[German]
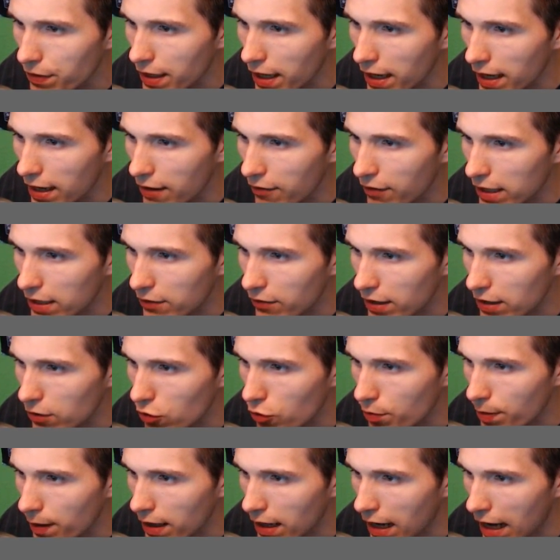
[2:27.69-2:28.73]
Ja, ja, warte, warte,
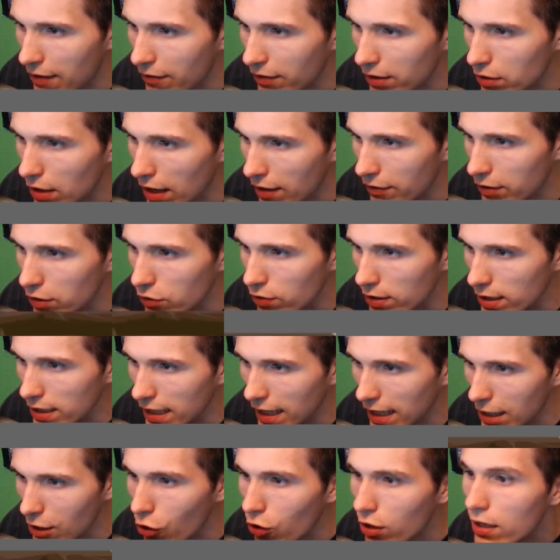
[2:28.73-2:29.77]
Opa. Einfach, einfach nur eine
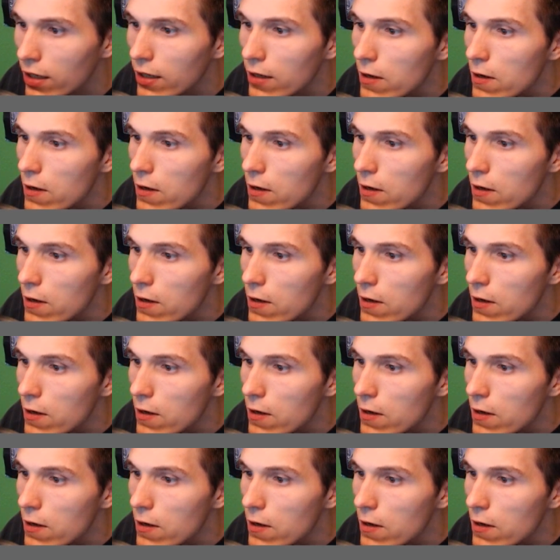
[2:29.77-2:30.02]
Drehung.